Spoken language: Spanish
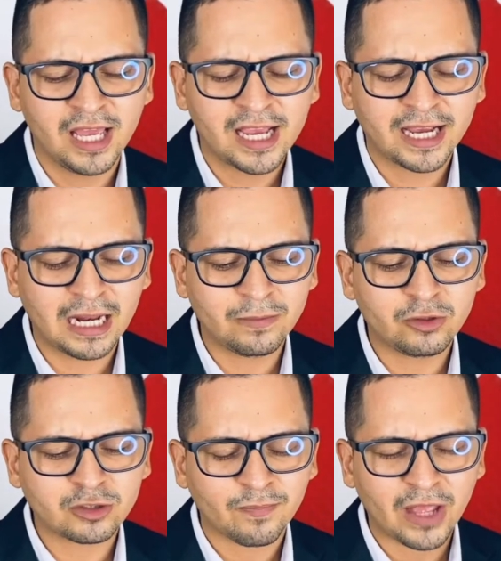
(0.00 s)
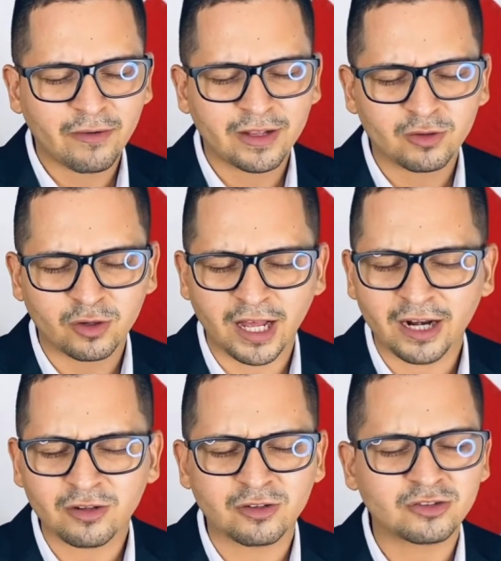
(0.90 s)
Queremos
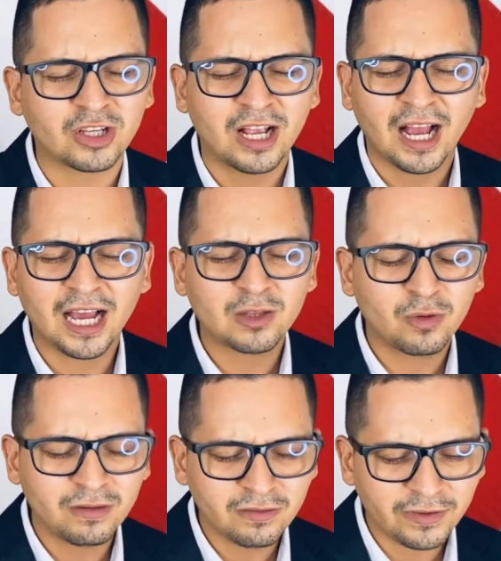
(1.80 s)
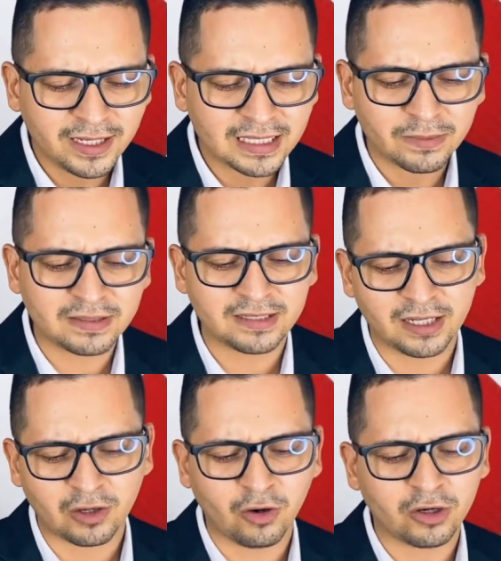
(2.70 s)
abandonarnos a tu infinita
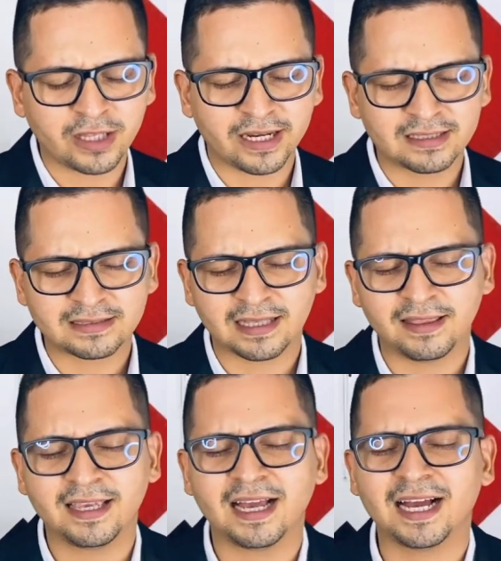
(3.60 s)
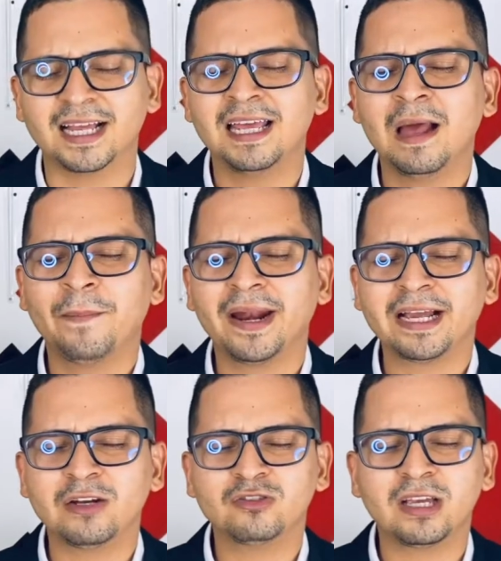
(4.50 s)
misericordia en este día, para
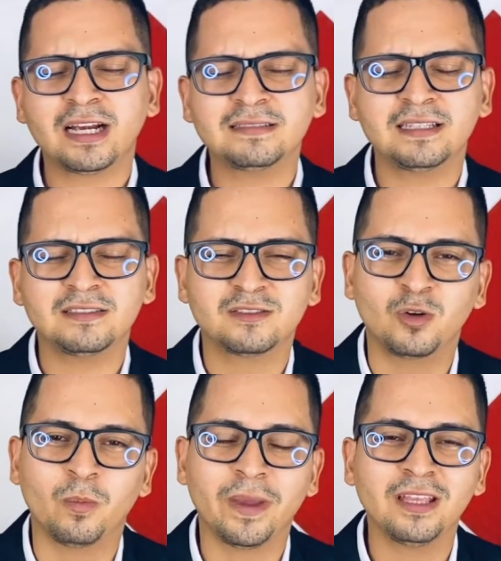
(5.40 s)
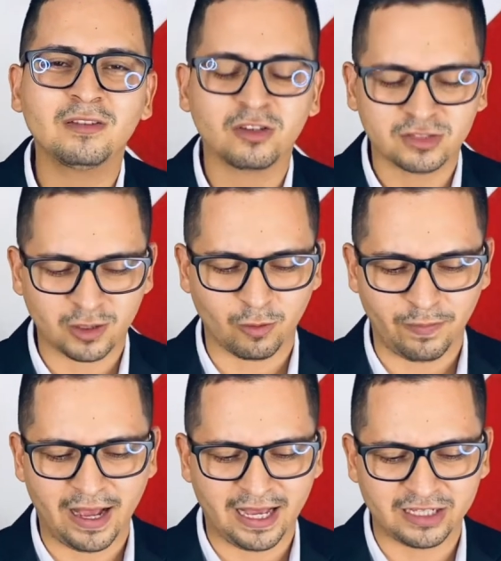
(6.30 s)
que nos hagas instrumentos de tu
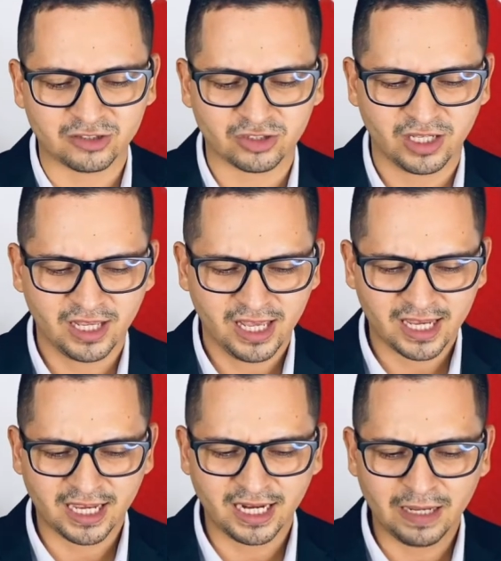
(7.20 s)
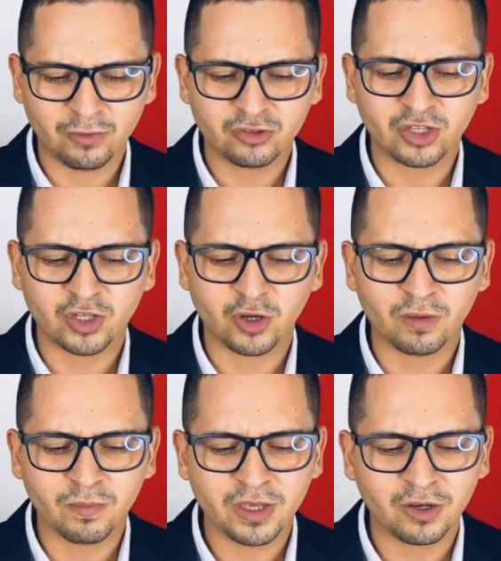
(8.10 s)
paz. Queremos,
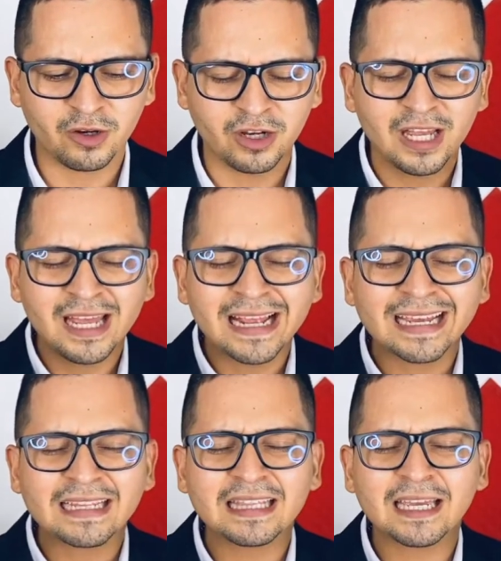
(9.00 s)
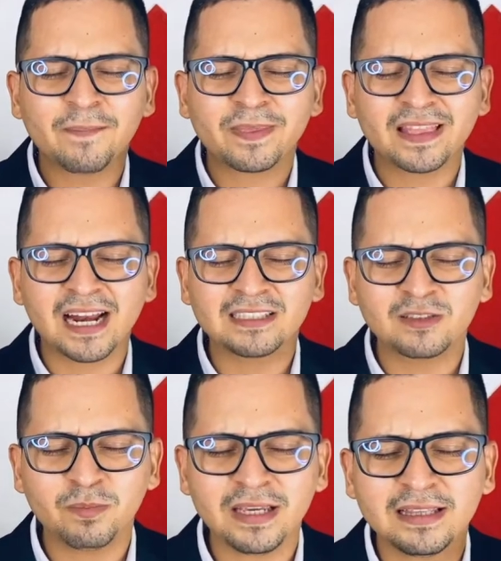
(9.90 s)
Señor mío, que te
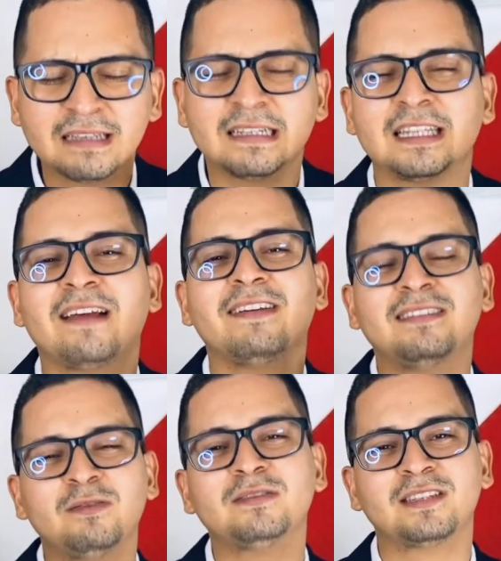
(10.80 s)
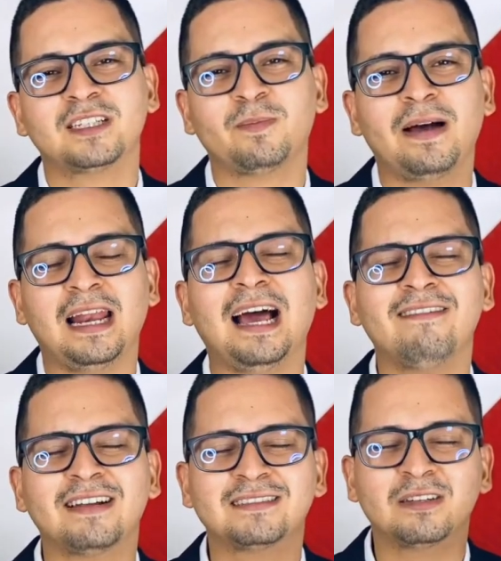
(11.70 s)
transmitas a través de nuestras
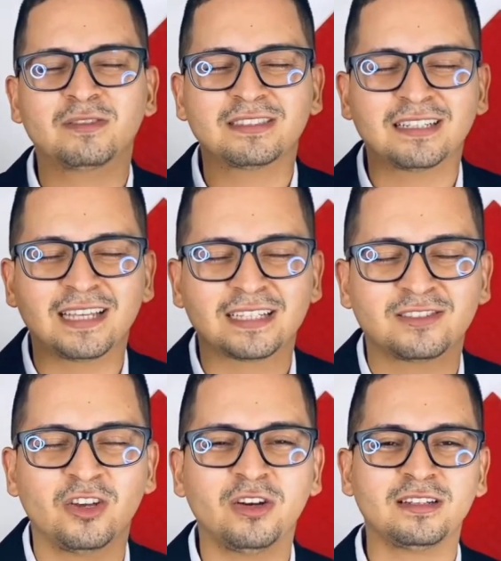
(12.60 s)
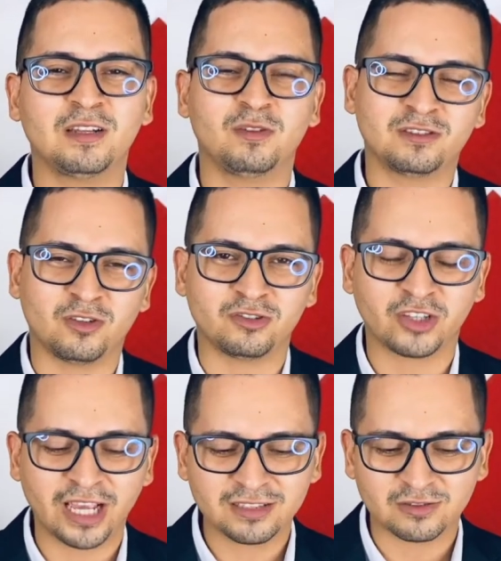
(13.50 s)
palabras, de nuestras acciones, de nuestros
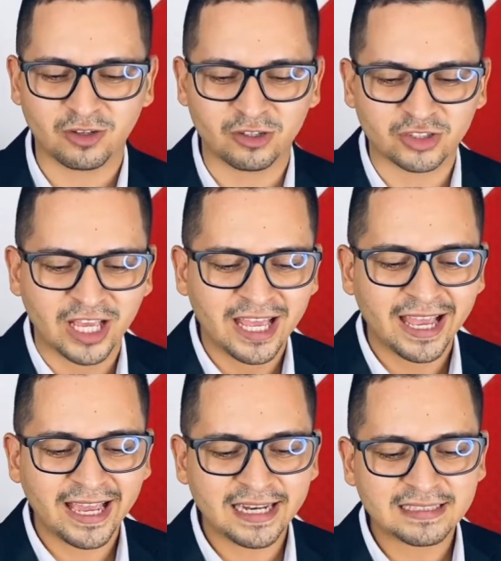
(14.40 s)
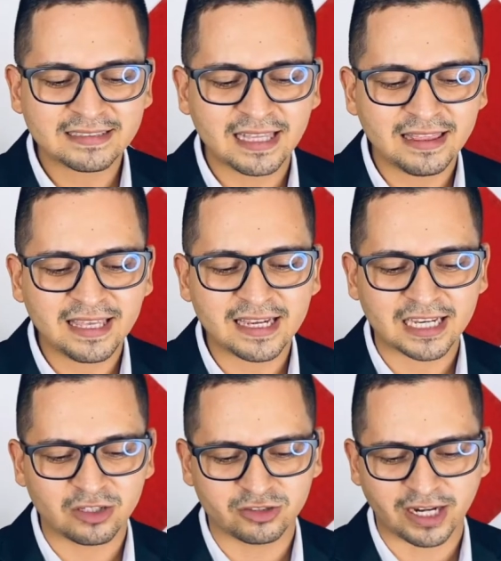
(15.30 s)
gestos, en este día
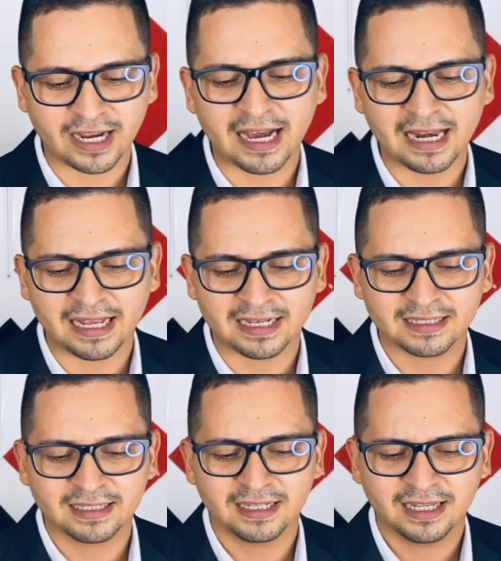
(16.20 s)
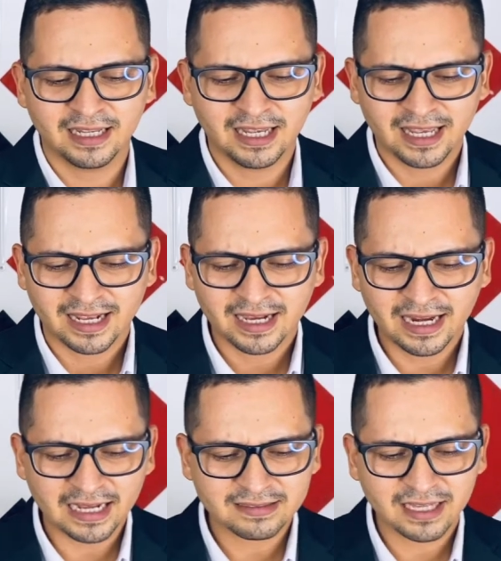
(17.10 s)
que nos regala.
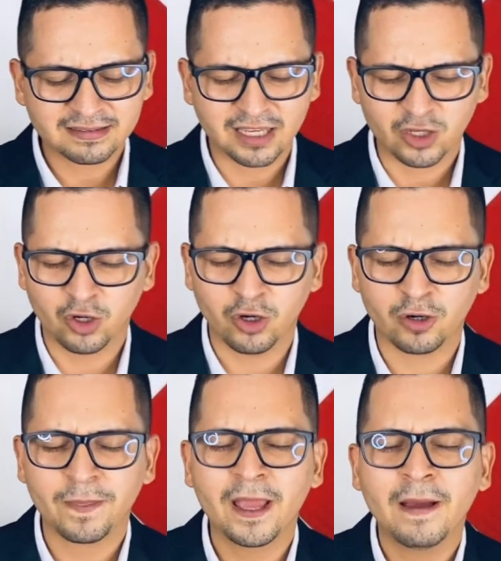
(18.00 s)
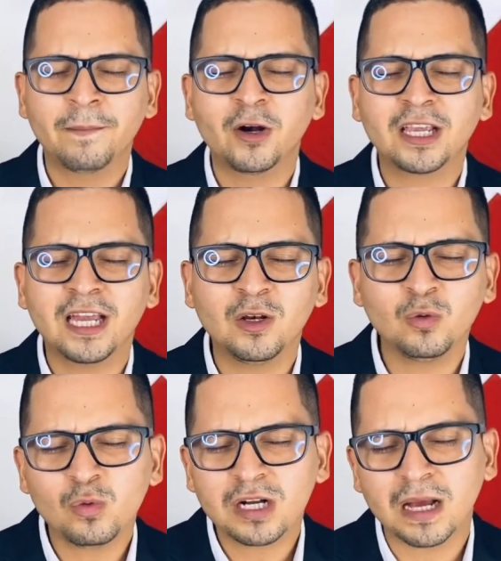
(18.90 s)
Gracias, Señor, porque
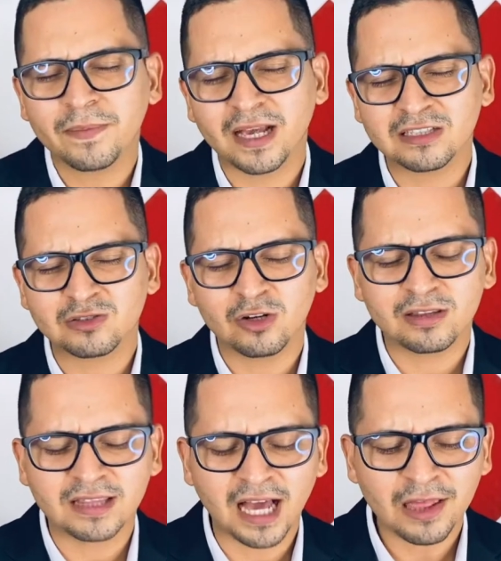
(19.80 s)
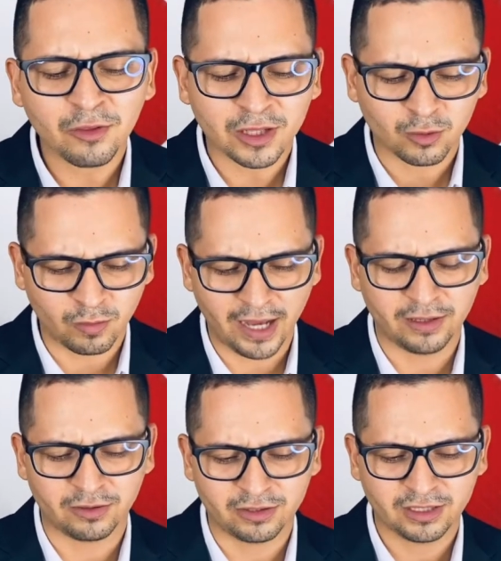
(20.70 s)
nunca me has soltado de tu
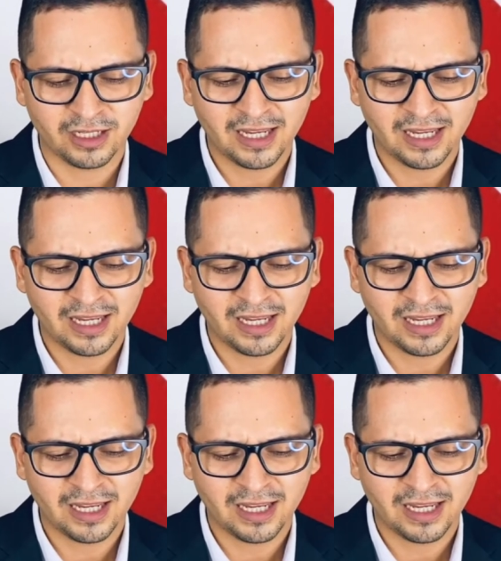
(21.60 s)
mano.